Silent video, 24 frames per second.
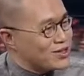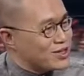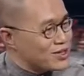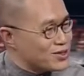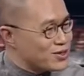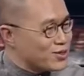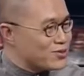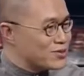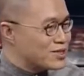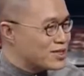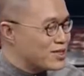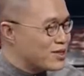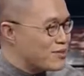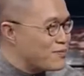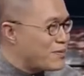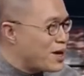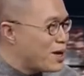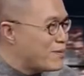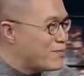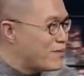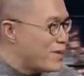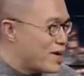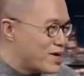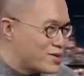这从一
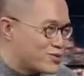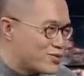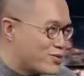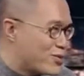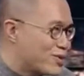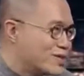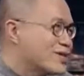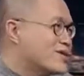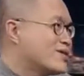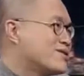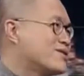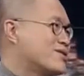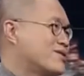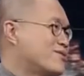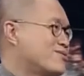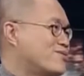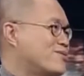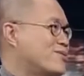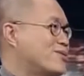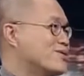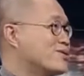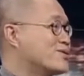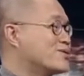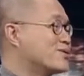般美国人生
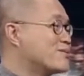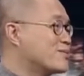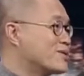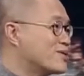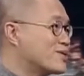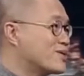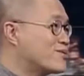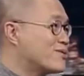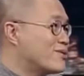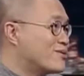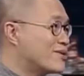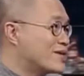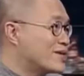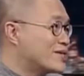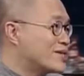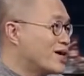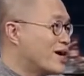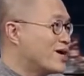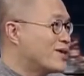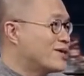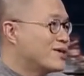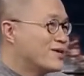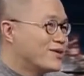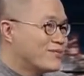活就这么生活。我跟你
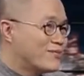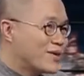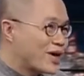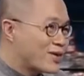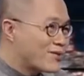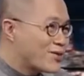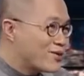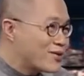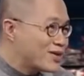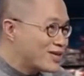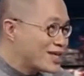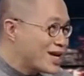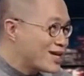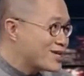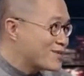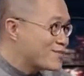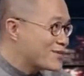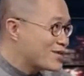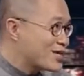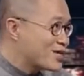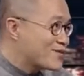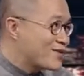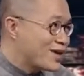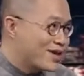讲，美国国家什
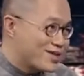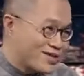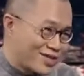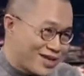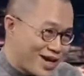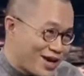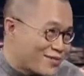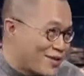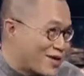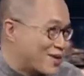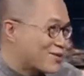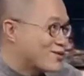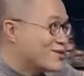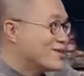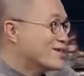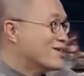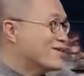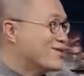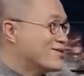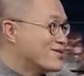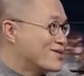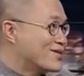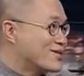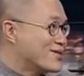么情况？你看美国
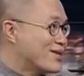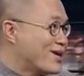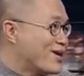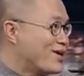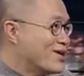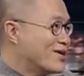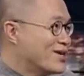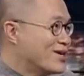人就知道。